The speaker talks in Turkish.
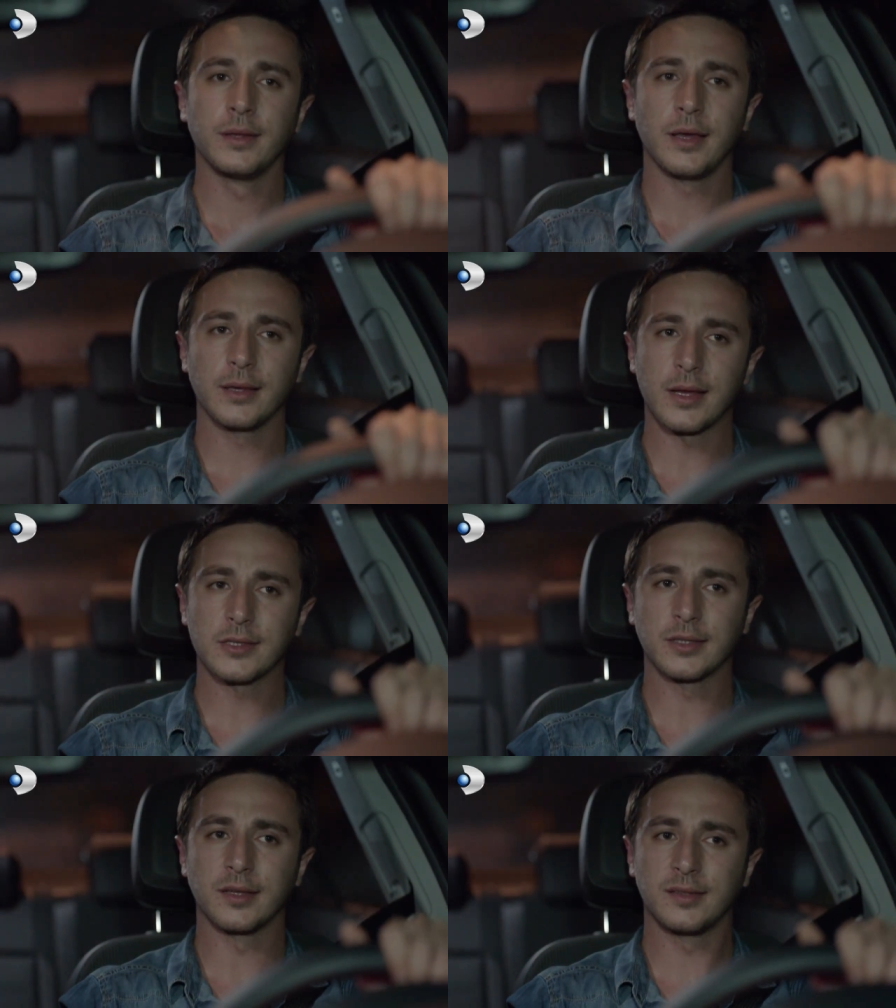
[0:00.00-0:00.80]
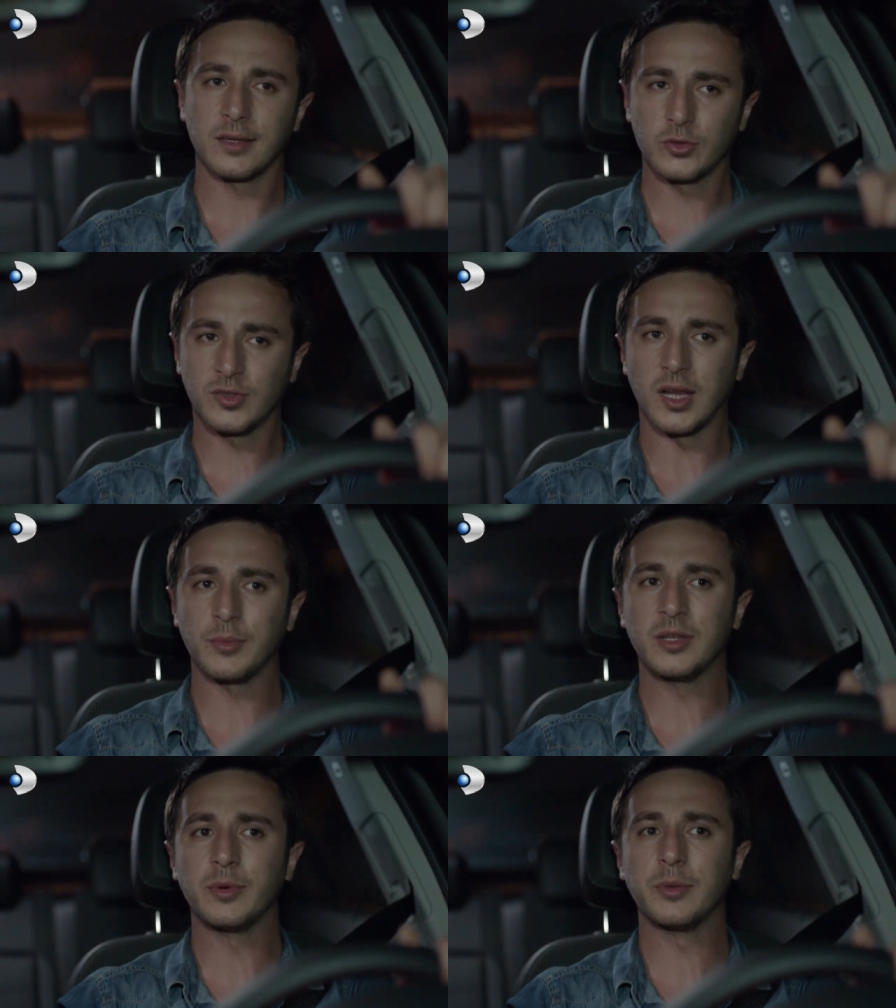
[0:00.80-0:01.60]
Ya gerçekten sen şu
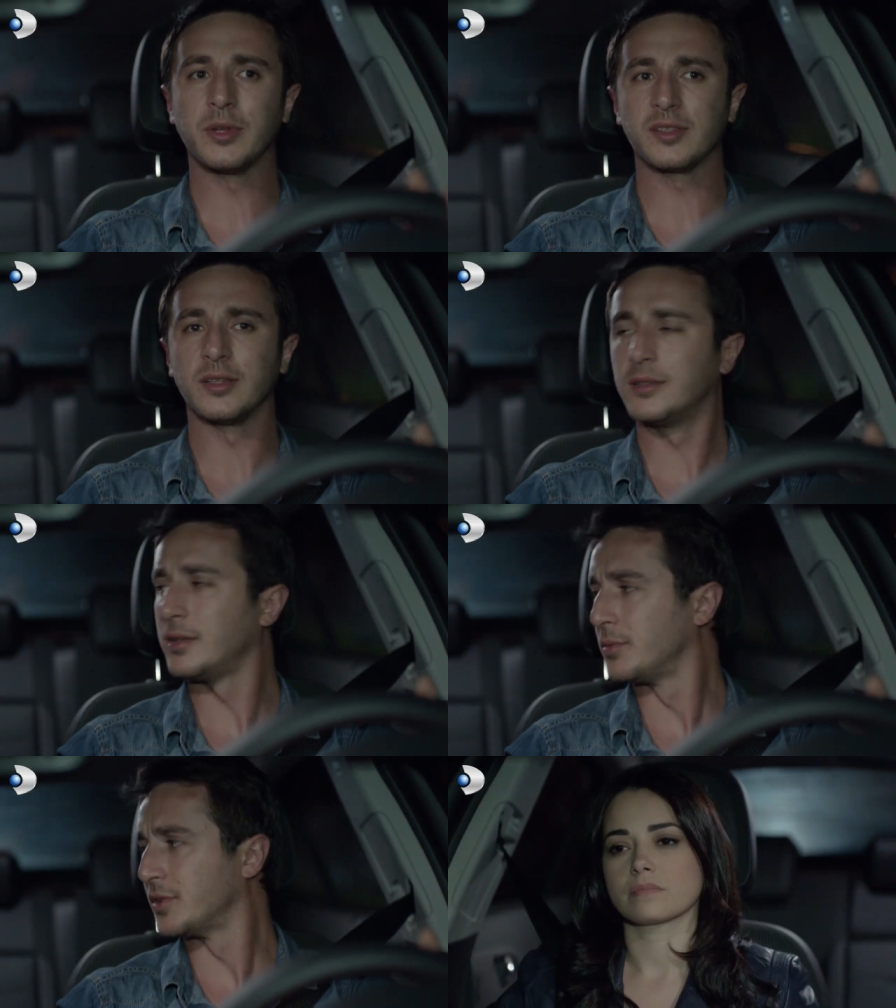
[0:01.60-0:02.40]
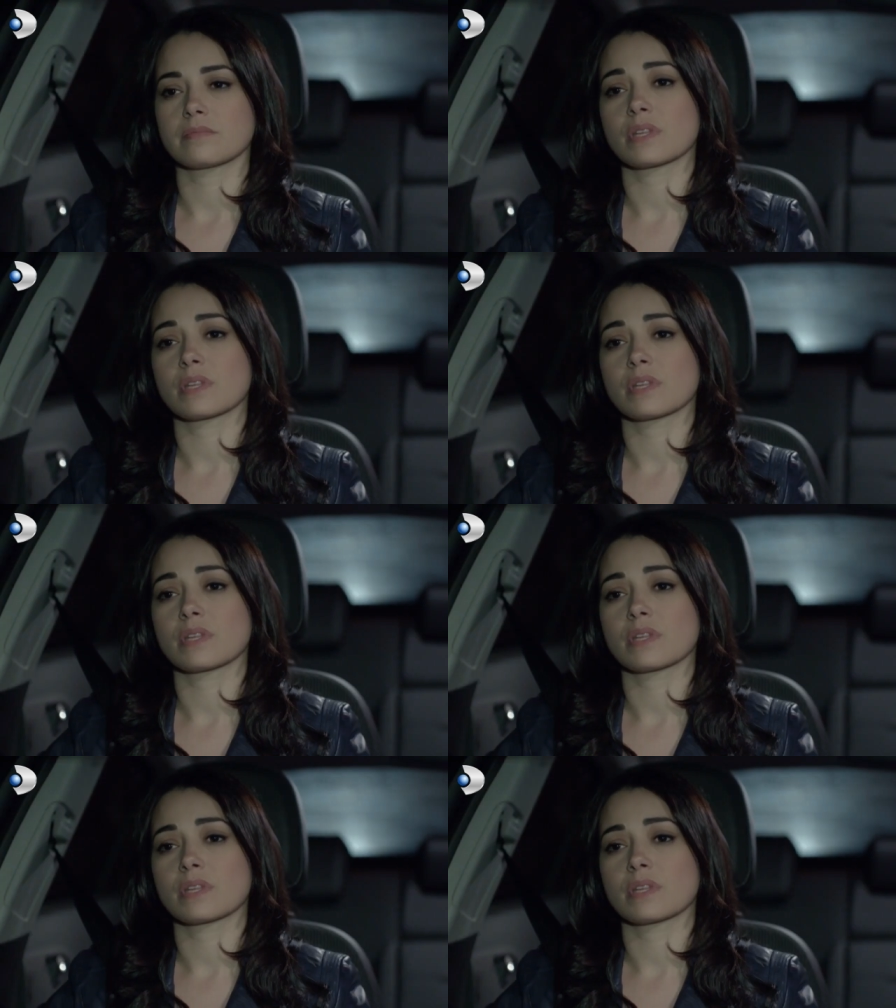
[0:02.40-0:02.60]
Sermet'i bana biraz anlatır mısın?